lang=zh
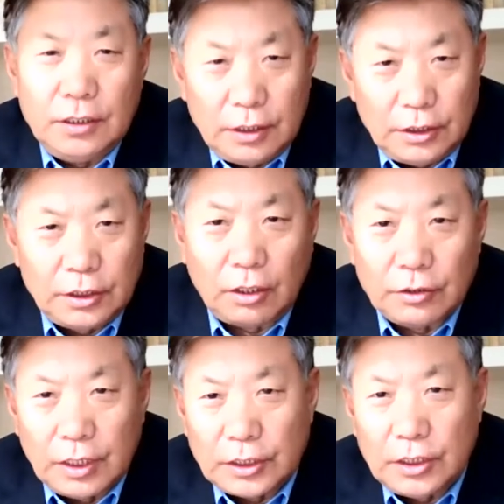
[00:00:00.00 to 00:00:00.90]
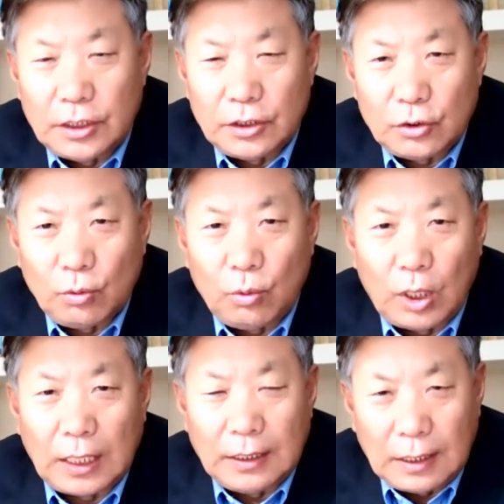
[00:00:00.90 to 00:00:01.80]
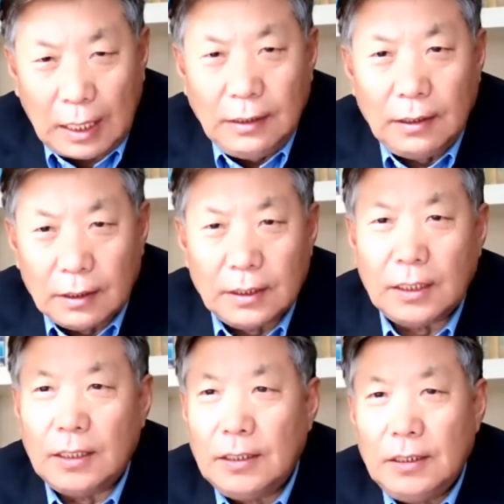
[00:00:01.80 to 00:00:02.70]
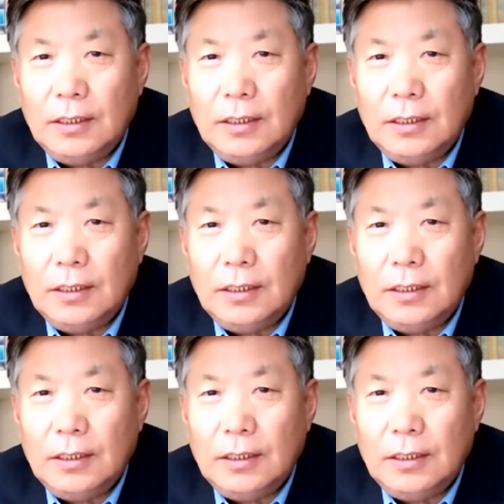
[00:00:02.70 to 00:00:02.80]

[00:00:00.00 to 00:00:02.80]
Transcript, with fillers: 林昭呢是中国很难得的